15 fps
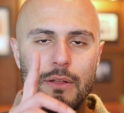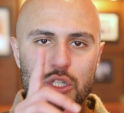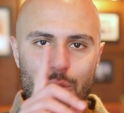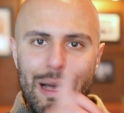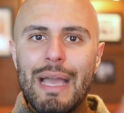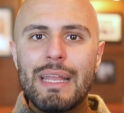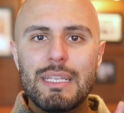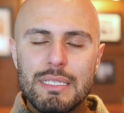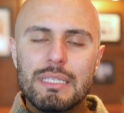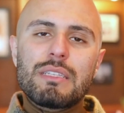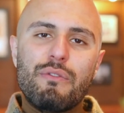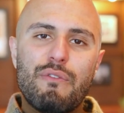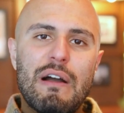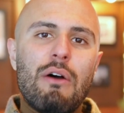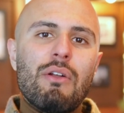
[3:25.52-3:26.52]
zum einen ist es
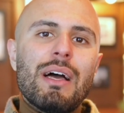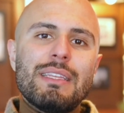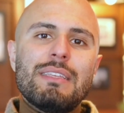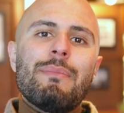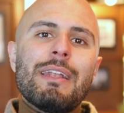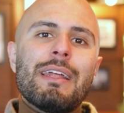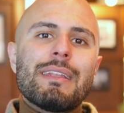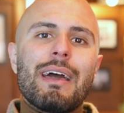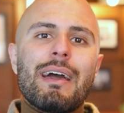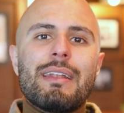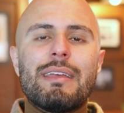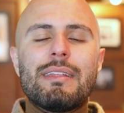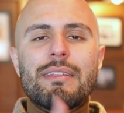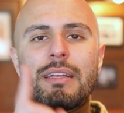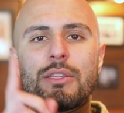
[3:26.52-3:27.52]
die Faulheit, die Männer
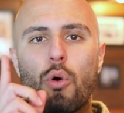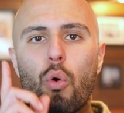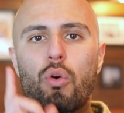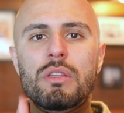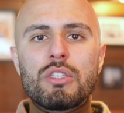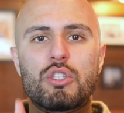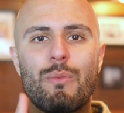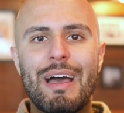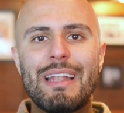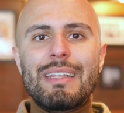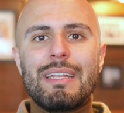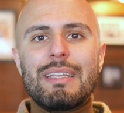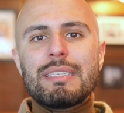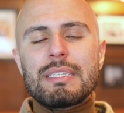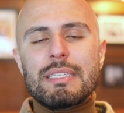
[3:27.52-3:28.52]
daran hindert und zum
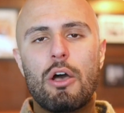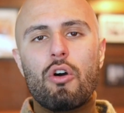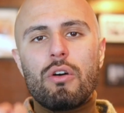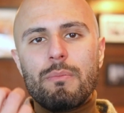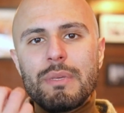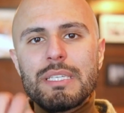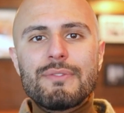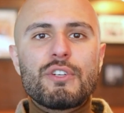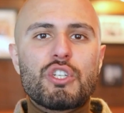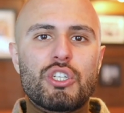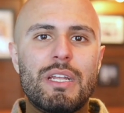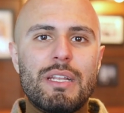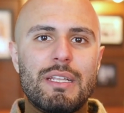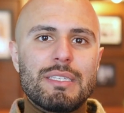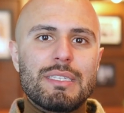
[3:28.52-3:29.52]
anderen ist es auch ein
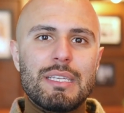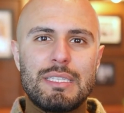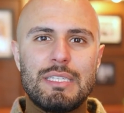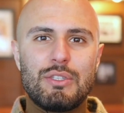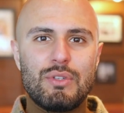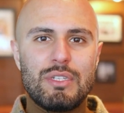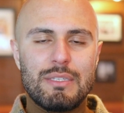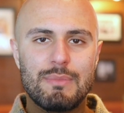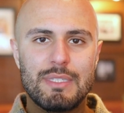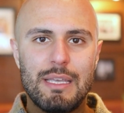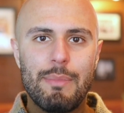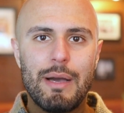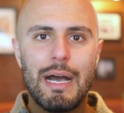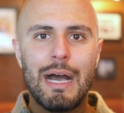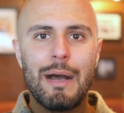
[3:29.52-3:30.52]
Missverständnis, das sie zu diesem
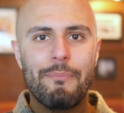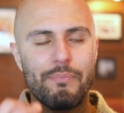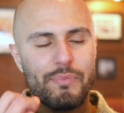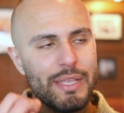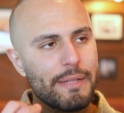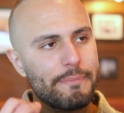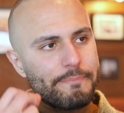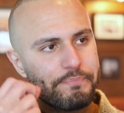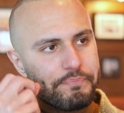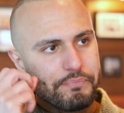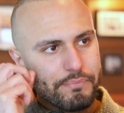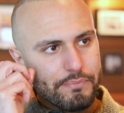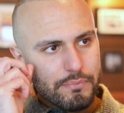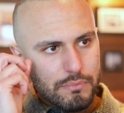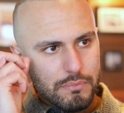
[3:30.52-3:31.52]
Thema haben. Denn
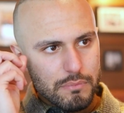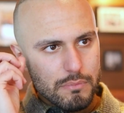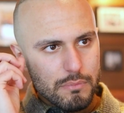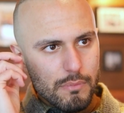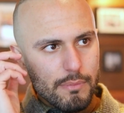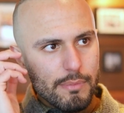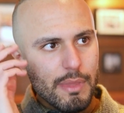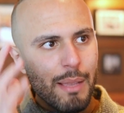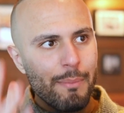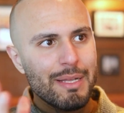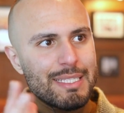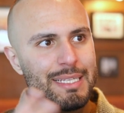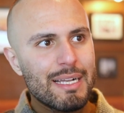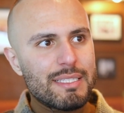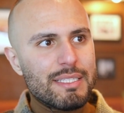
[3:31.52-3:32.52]

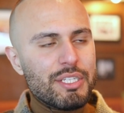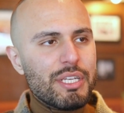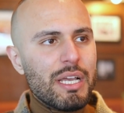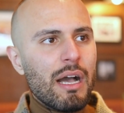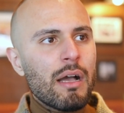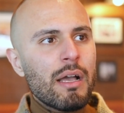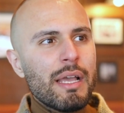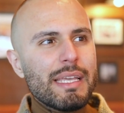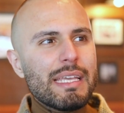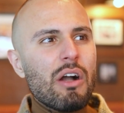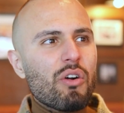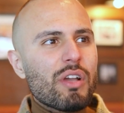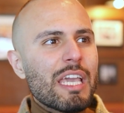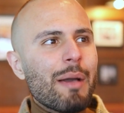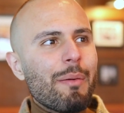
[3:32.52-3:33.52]
man sagt sich ja,
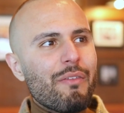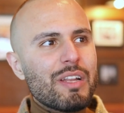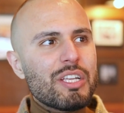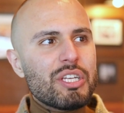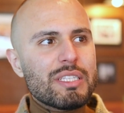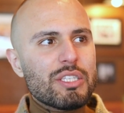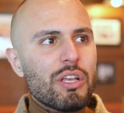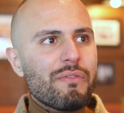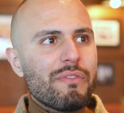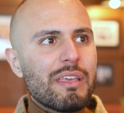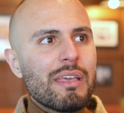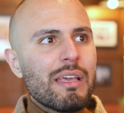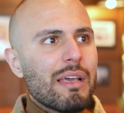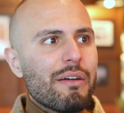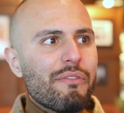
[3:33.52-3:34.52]
ja okay, aber wenn ich jetzt irgendwie